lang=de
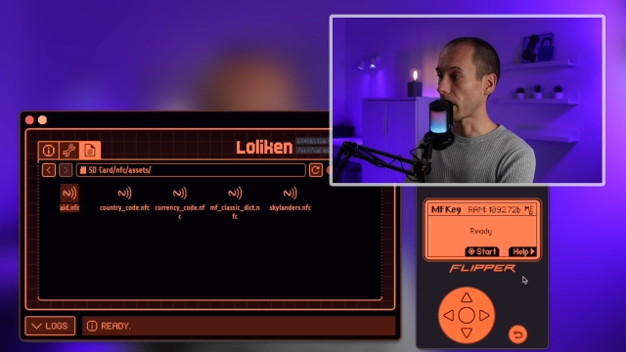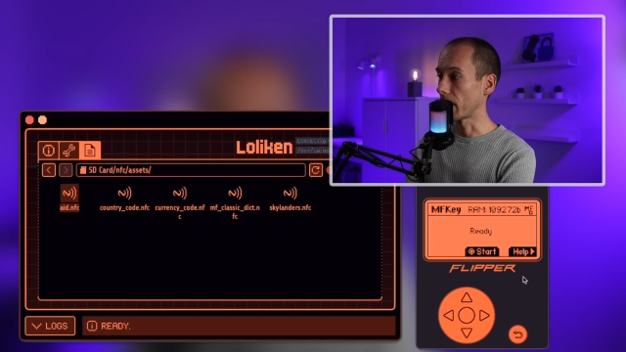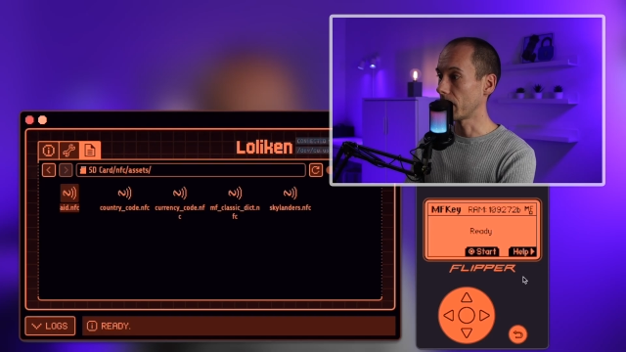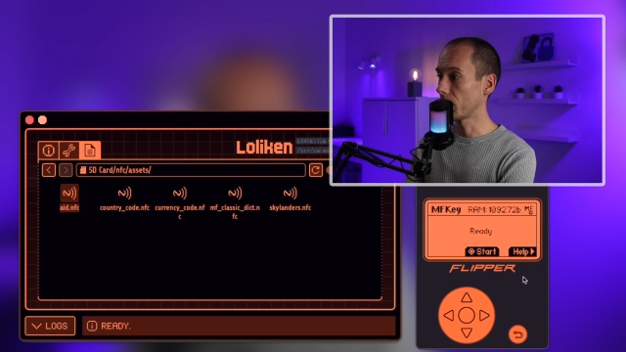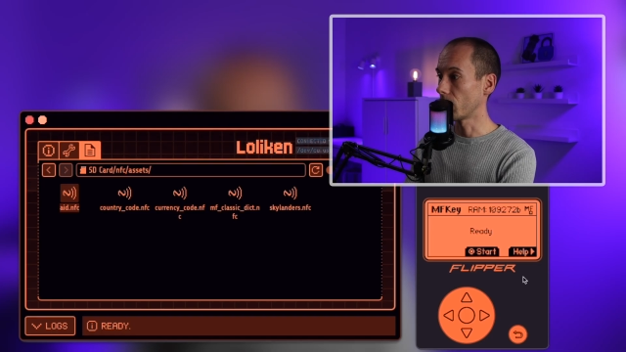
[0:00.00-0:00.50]

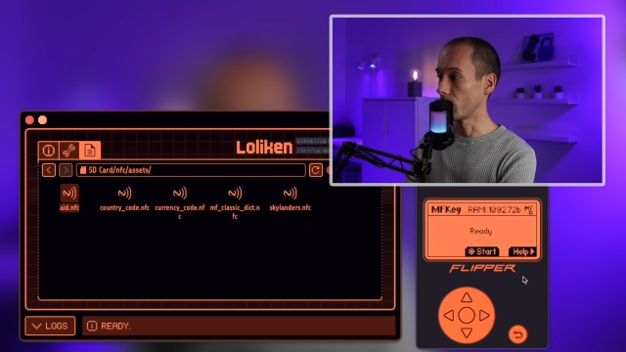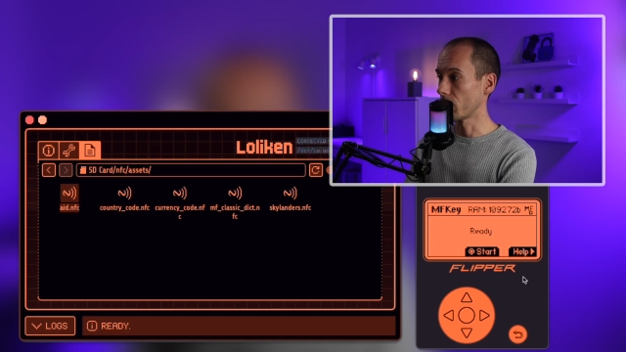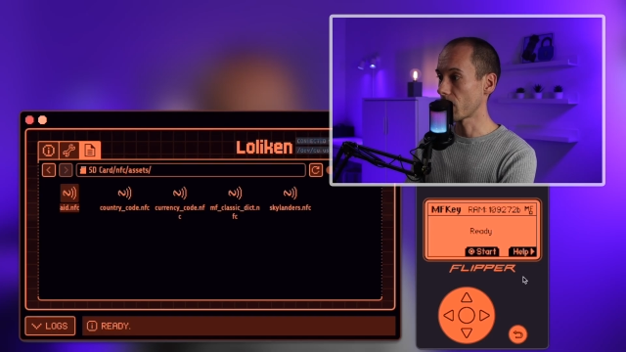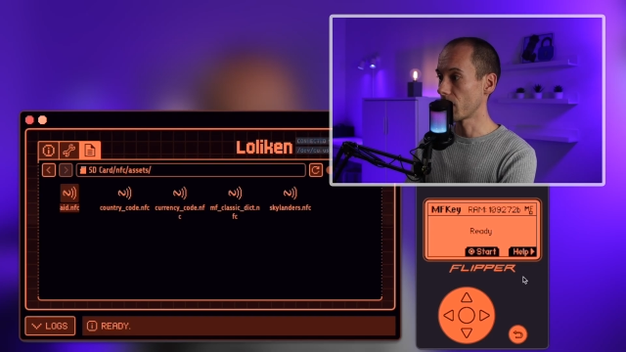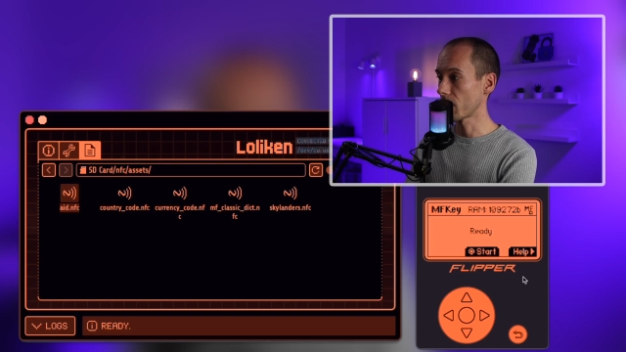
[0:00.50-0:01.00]
reinen
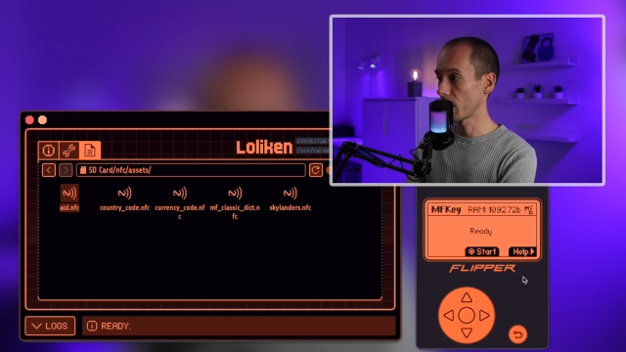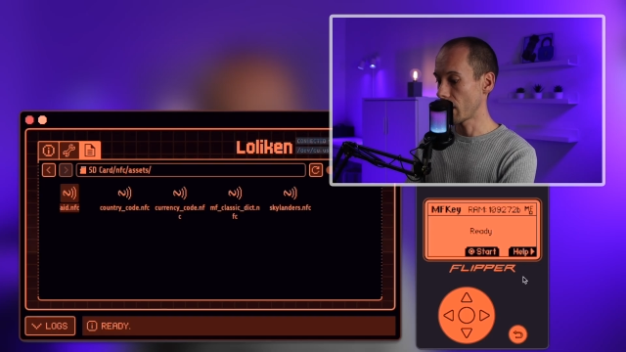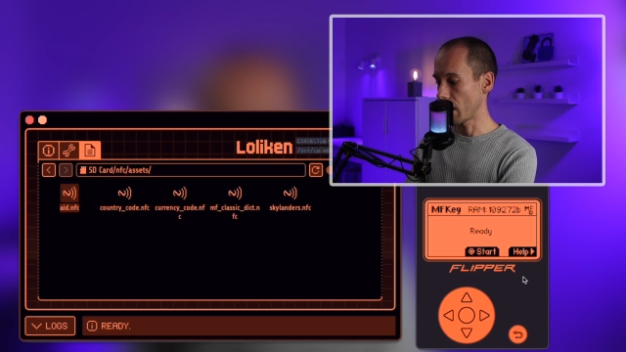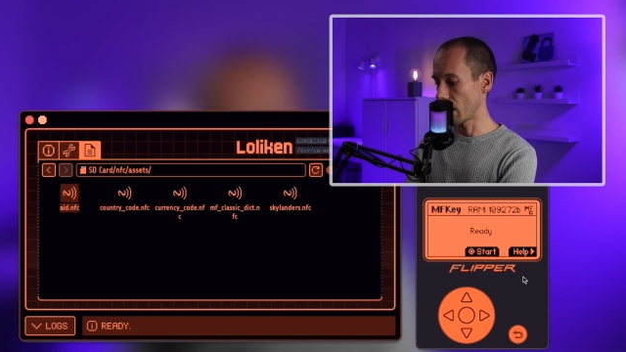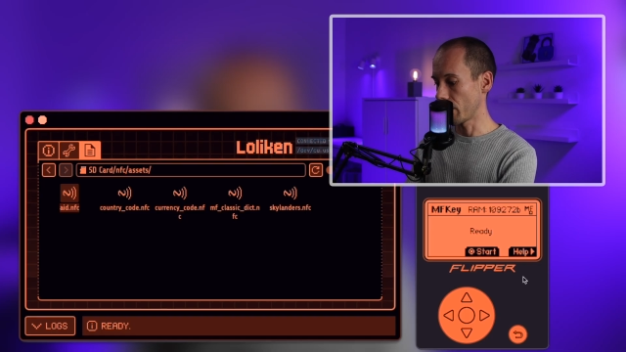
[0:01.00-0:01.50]
Nonces
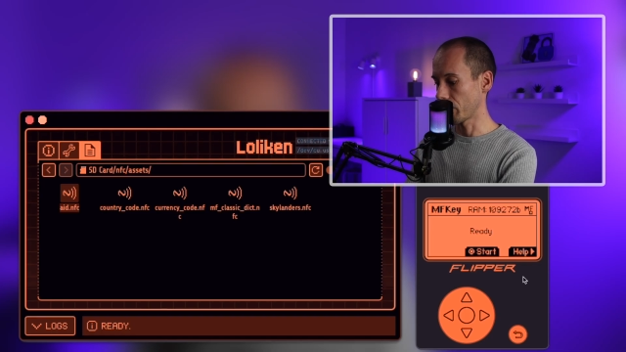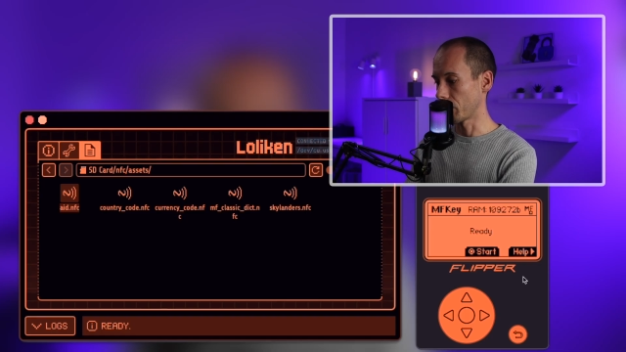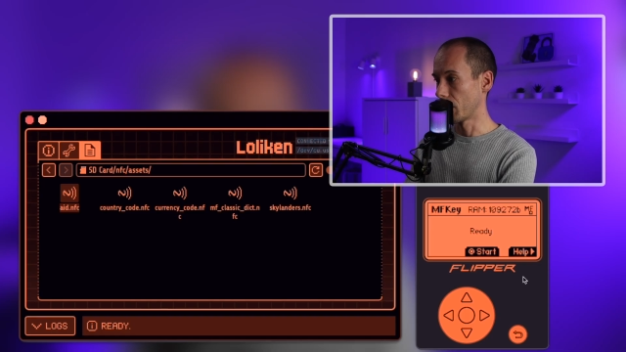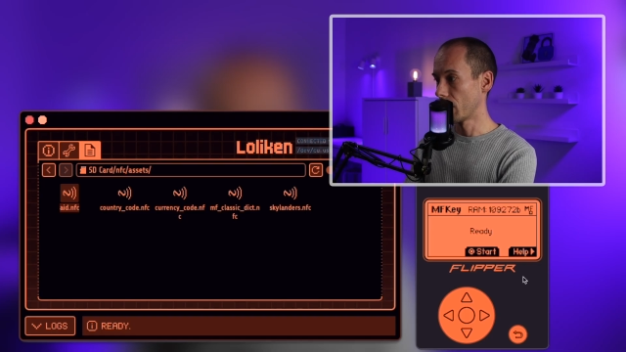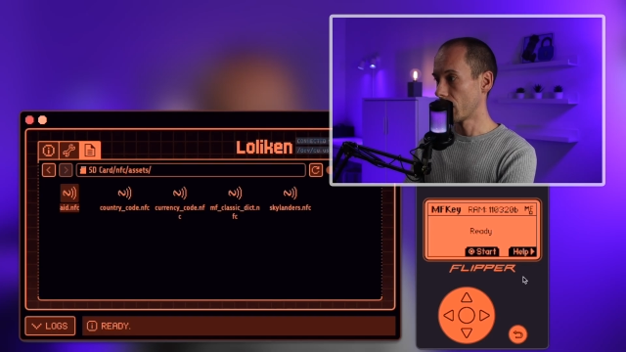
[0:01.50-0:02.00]
helfen.